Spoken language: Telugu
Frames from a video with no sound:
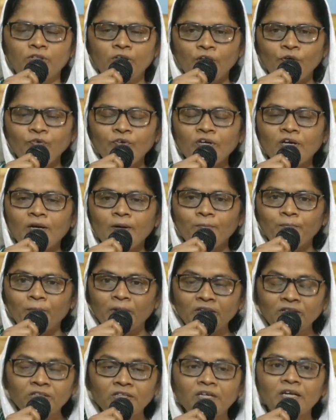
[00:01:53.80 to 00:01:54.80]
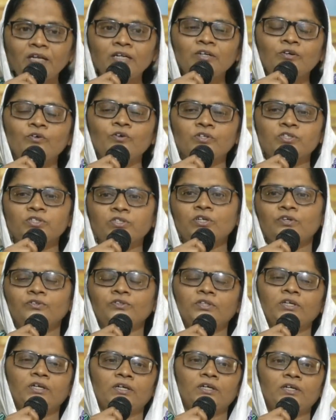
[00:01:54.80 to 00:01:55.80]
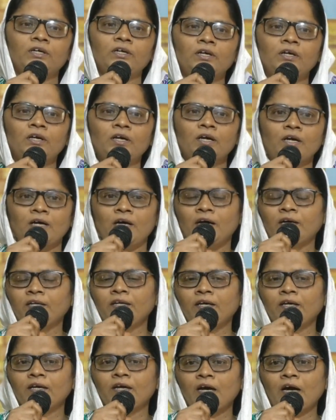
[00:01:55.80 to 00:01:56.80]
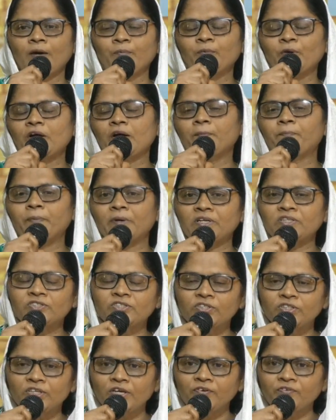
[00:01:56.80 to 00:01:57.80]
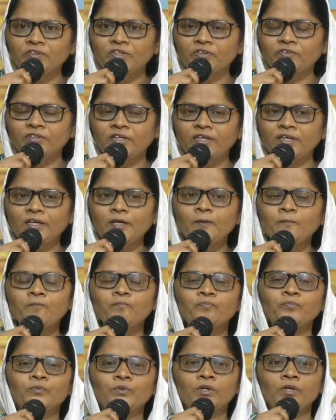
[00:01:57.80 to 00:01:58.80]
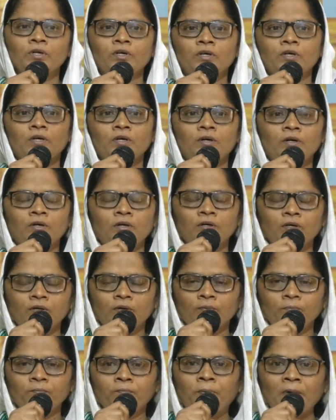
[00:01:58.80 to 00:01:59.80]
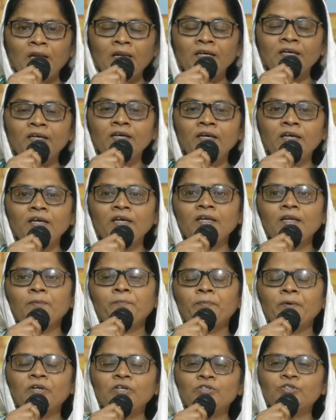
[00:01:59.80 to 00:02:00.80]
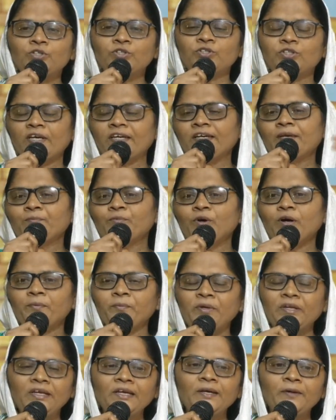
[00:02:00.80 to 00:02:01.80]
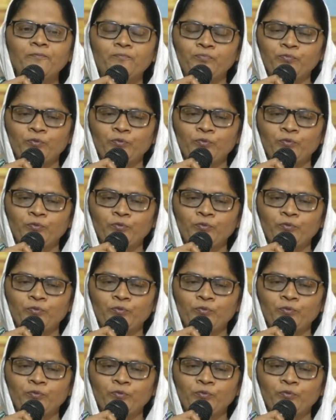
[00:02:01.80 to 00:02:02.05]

దేవుని యొక్క మందిరానికి వస్తూ ఉంది కానీ ఆమె యొక్క పరిస్థితి ఏ విధంగా ఉందండి బలహీనపరచు దయ్యము ఆమెని